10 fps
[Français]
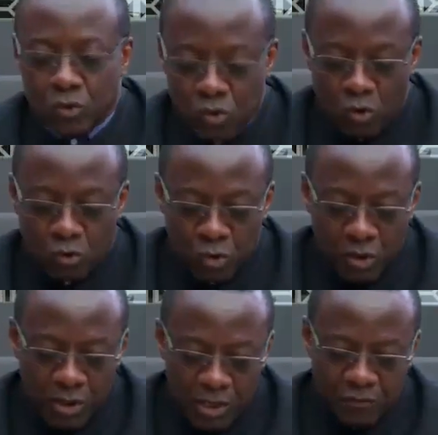Donc,
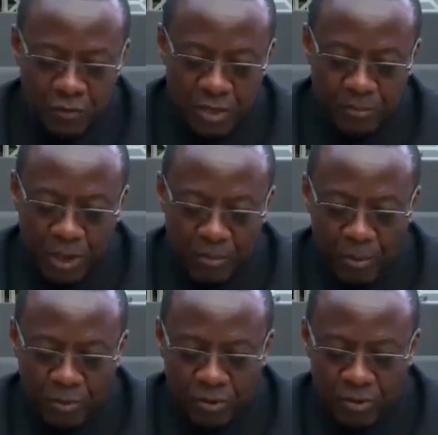il faut dire pour
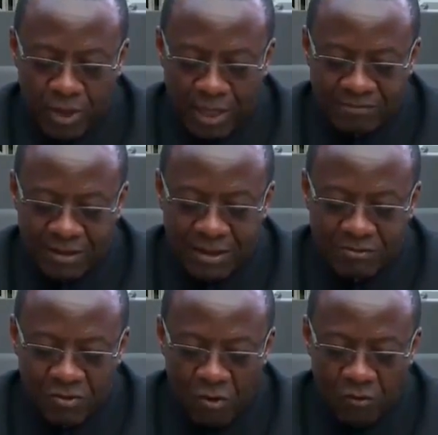répondre euh, à cette
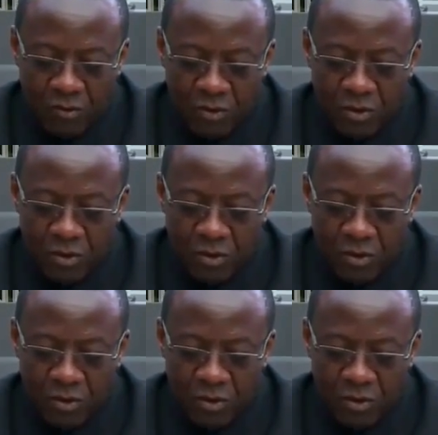question